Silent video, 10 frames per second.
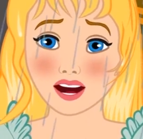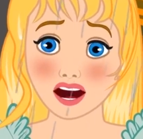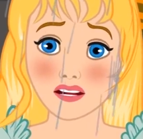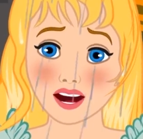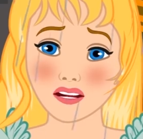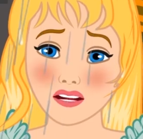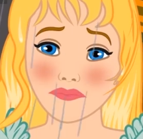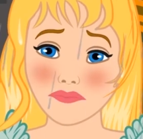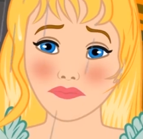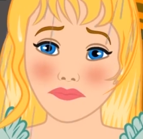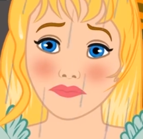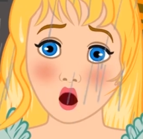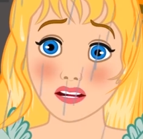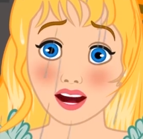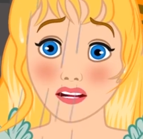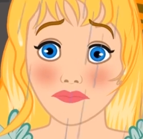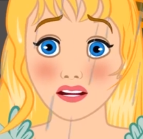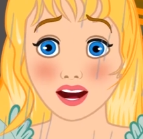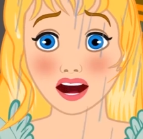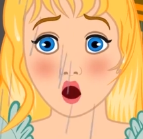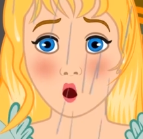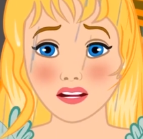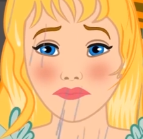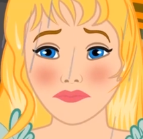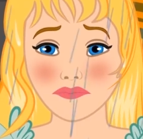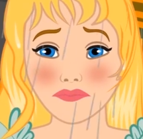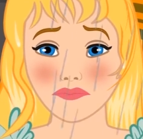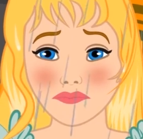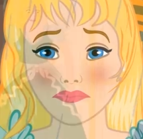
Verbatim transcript: Sono sola e mi sono persa nella foresta.